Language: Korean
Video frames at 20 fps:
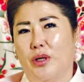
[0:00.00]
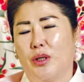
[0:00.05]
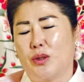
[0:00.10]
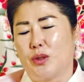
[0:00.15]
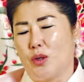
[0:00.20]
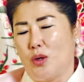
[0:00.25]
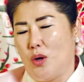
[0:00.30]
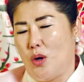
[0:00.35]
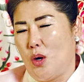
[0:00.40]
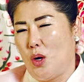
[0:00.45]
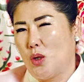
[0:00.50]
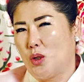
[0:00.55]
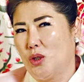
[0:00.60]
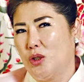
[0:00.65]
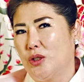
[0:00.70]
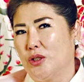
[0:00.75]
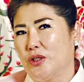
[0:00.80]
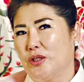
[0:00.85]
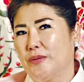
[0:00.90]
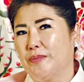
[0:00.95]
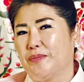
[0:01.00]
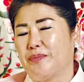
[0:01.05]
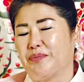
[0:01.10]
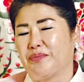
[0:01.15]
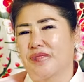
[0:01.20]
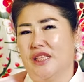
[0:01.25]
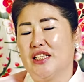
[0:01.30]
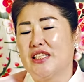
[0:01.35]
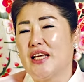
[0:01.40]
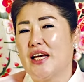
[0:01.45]
조금
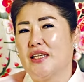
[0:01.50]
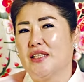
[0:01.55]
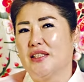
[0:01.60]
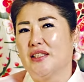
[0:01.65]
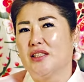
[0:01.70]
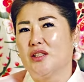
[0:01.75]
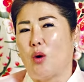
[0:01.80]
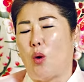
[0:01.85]
이사는